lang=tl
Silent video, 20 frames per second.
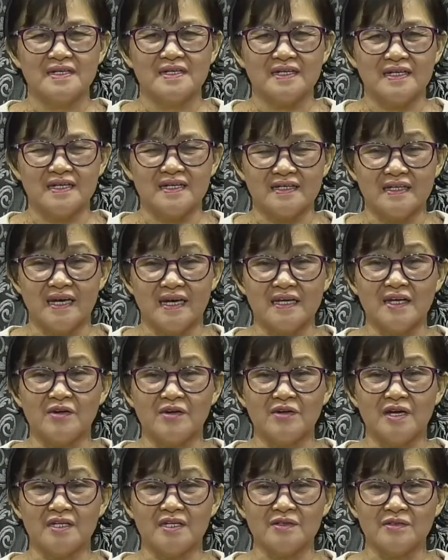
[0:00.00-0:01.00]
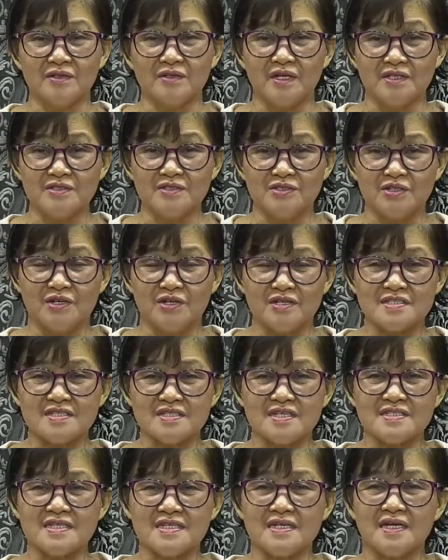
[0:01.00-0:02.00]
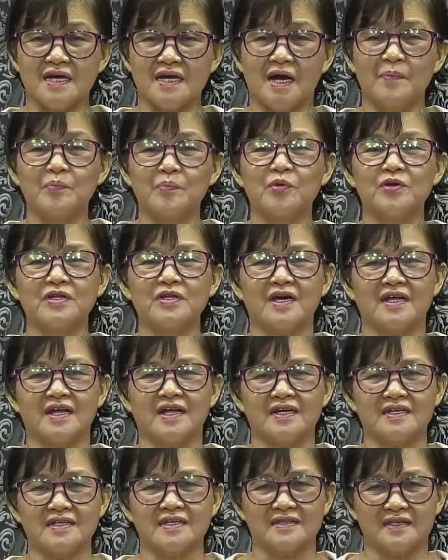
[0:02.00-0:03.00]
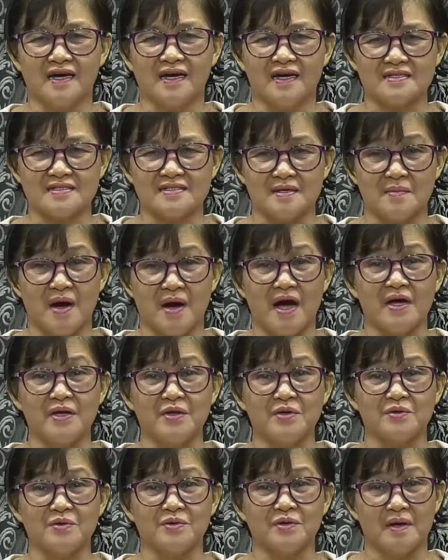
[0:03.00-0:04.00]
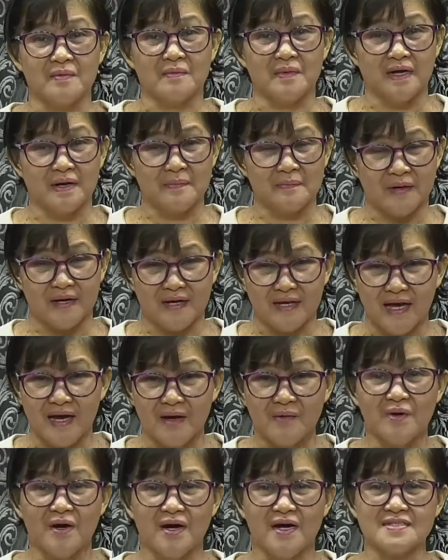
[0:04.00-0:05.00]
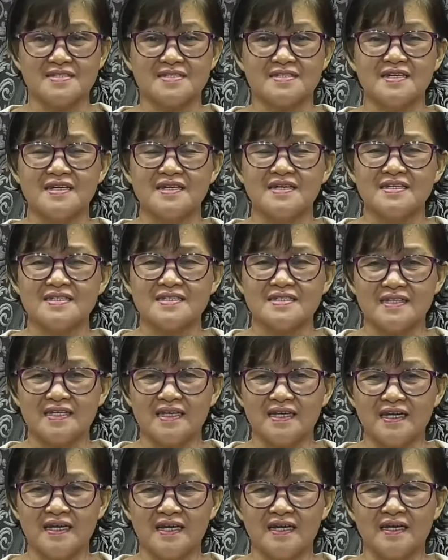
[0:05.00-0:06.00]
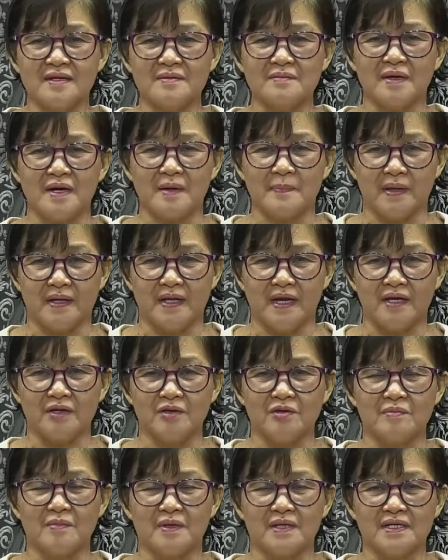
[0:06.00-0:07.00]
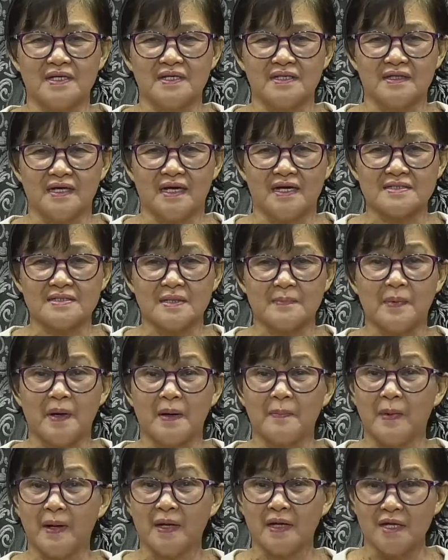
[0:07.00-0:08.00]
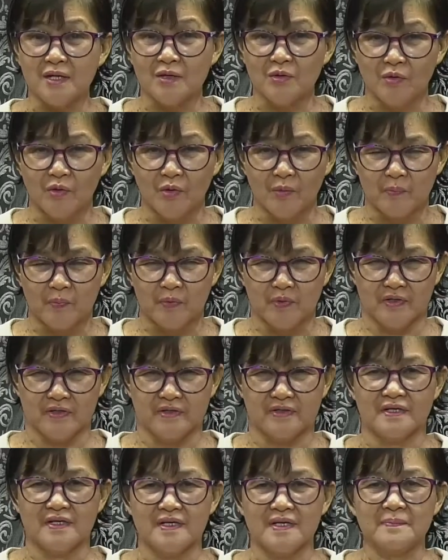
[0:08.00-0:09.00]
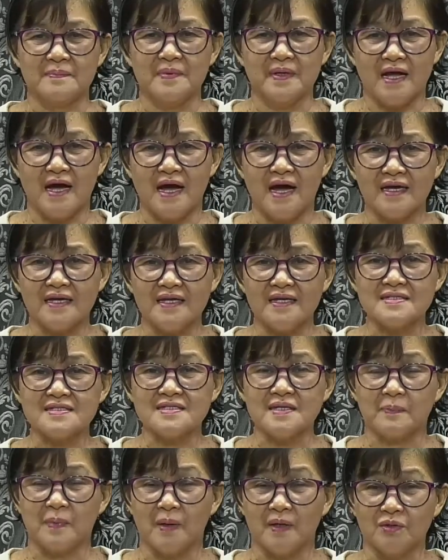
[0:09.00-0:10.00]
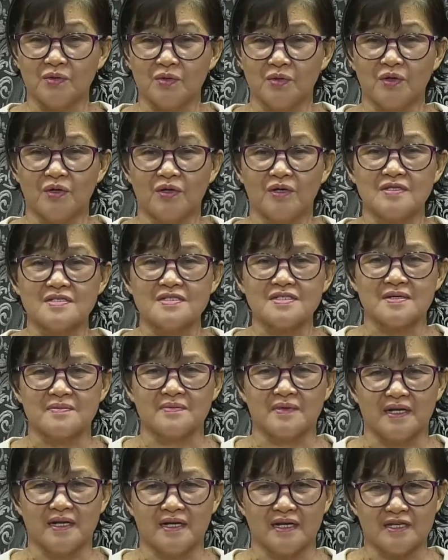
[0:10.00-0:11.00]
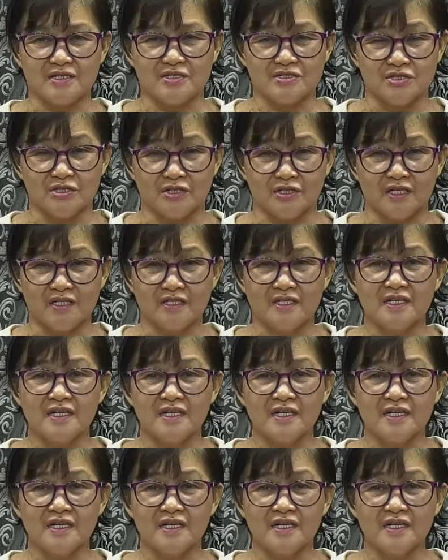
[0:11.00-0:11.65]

Ginadayaw naton ang Dios nga sigihapon niya ra kita sa maayong nga mga panglawas, sa diin makapadayon man kita sa pagpakigupod, pinaagi sa pagtuon sa mga leksyon